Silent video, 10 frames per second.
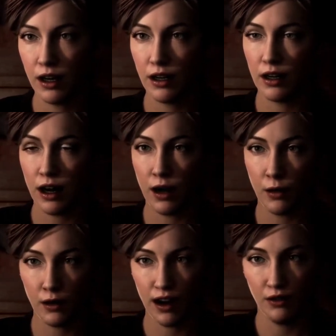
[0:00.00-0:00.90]
Und
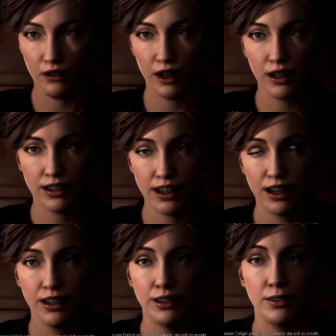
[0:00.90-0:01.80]
Calvary wurde von
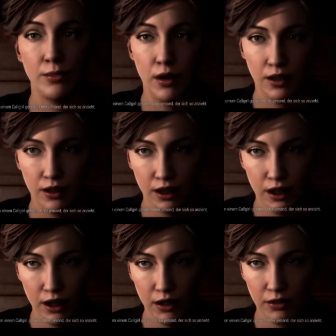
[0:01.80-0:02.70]
einem Callgirl
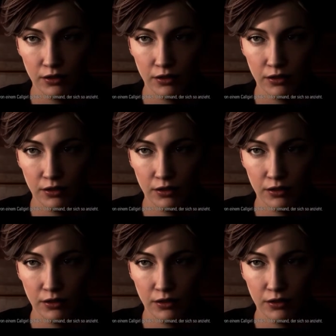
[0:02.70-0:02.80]
getötet.